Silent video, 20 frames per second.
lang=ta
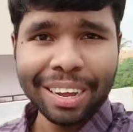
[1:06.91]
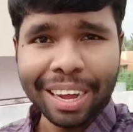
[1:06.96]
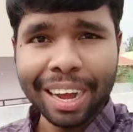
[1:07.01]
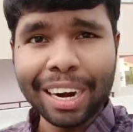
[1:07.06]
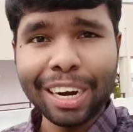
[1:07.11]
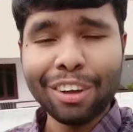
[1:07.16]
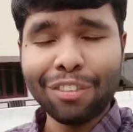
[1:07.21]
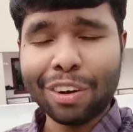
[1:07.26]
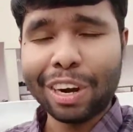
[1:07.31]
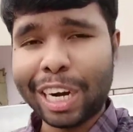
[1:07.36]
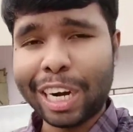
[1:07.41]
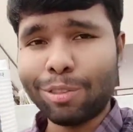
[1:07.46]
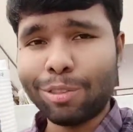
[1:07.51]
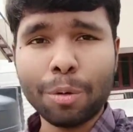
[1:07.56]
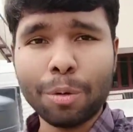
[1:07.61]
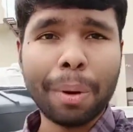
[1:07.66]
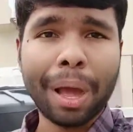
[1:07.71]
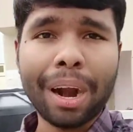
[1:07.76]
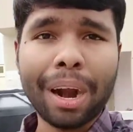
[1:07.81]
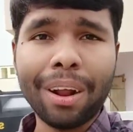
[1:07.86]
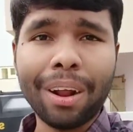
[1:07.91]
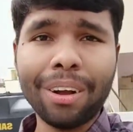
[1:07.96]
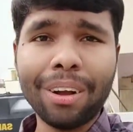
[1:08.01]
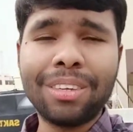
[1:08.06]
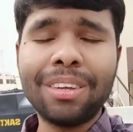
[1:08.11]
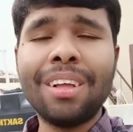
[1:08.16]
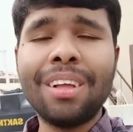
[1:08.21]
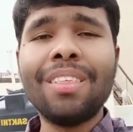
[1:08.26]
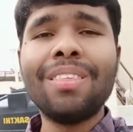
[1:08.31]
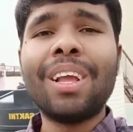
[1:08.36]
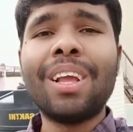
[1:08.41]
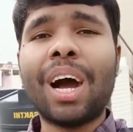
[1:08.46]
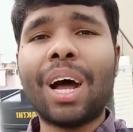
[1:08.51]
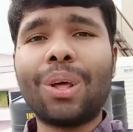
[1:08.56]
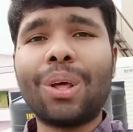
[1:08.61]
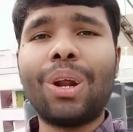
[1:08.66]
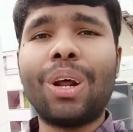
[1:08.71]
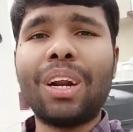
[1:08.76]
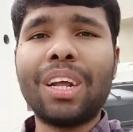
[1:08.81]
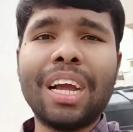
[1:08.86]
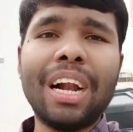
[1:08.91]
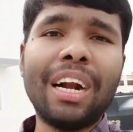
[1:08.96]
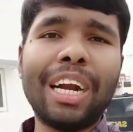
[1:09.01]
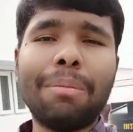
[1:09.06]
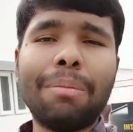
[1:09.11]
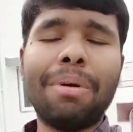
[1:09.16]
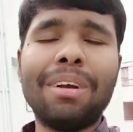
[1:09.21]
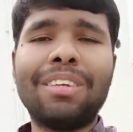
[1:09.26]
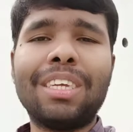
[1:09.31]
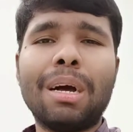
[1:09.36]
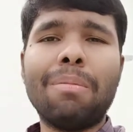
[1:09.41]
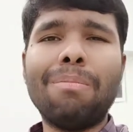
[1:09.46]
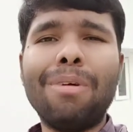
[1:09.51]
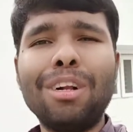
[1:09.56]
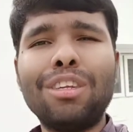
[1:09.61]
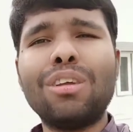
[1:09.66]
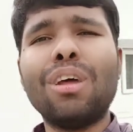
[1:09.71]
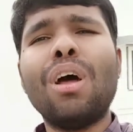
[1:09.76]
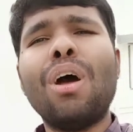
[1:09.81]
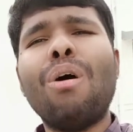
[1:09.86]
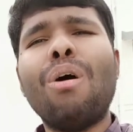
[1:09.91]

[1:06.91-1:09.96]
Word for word: அண்ட் டிஃப்ரெண்ட் டைப்ஸ் ஆஃப் பேரடாக்ஸ் அதோட ரியல் டைம் எக்ஸாம்பிள்ஸ்